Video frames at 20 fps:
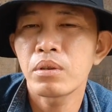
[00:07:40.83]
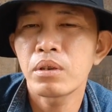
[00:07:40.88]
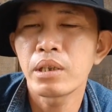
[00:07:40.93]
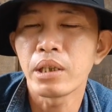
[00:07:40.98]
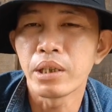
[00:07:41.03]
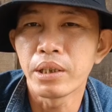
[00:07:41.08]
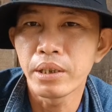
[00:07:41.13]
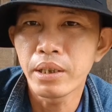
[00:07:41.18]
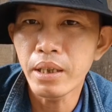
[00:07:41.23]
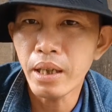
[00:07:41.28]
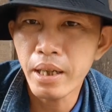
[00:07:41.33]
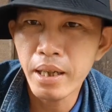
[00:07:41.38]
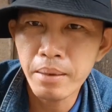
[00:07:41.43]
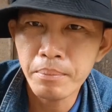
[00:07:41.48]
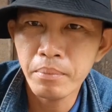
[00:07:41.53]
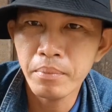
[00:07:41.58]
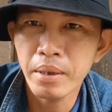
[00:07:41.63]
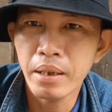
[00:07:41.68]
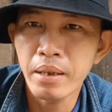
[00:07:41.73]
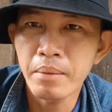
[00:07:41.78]
chửi
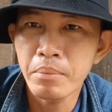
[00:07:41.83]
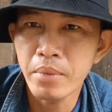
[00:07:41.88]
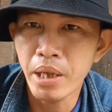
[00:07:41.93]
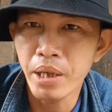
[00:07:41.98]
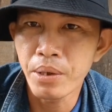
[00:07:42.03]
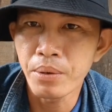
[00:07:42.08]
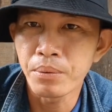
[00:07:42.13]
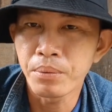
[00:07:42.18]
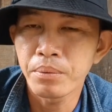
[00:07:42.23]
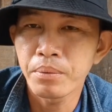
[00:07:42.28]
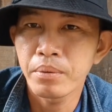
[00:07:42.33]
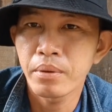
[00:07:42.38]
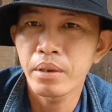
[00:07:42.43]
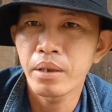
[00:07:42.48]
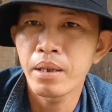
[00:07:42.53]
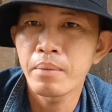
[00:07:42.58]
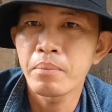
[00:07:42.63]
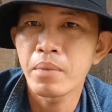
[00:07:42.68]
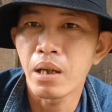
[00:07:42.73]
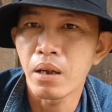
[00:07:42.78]
em em chịu
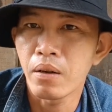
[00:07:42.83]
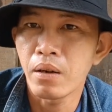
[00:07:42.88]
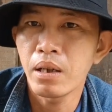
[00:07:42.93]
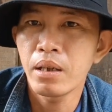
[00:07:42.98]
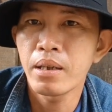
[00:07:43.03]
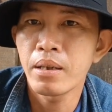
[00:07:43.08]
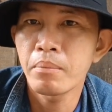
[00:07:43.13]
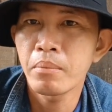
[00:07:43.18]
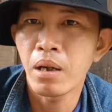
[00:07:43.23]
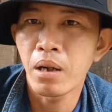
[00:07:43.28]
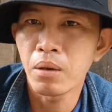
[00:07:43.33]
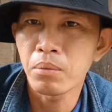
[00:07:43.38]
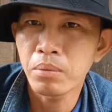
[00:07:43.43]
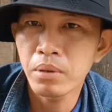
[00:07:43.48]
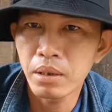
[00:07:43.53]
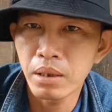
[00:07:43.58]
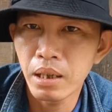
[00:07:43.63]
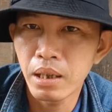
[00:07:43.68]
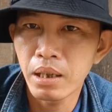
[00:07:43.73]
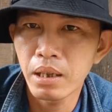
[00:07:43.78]
em nhỏ em hổn
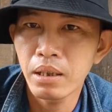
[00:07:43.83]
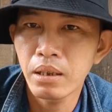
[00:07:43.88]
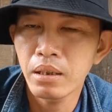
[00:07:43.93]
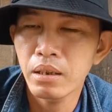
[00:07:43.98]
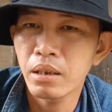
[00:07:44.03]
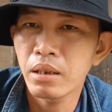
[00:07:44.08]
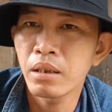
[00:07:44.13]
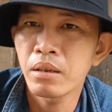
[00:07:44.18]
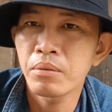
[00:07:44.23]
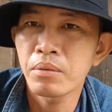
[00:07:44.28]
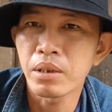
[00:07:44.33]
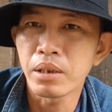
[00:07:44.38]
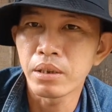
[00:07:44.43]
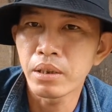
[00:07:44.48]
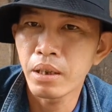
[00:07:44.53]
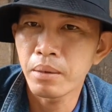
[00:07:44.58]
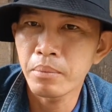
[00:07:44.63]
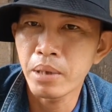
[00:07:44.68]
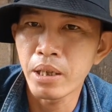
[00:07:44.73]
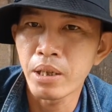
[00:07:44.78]
người lớn nó
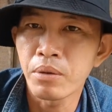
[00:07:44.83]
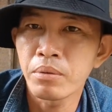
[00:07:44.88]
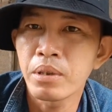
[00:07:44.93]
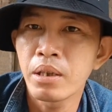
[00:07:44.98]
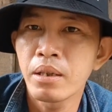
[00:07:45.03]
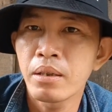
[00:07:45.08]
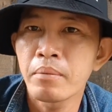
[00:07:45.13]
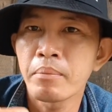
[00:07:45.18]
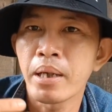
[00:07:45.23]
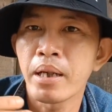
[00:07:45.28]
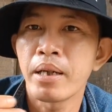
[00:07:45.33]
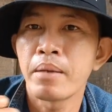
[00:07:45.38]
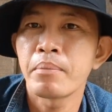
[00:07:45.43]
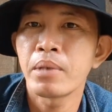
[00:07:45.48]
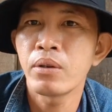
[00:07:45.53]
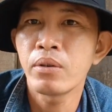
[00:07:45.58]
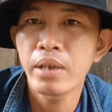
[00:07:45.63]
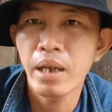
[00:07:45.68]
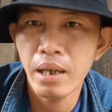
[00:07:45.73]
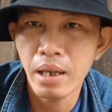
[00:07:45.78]
chửi em chịu nhưng mà em
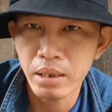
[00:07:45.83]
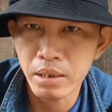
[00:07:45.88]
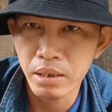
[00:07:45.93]
nói đây là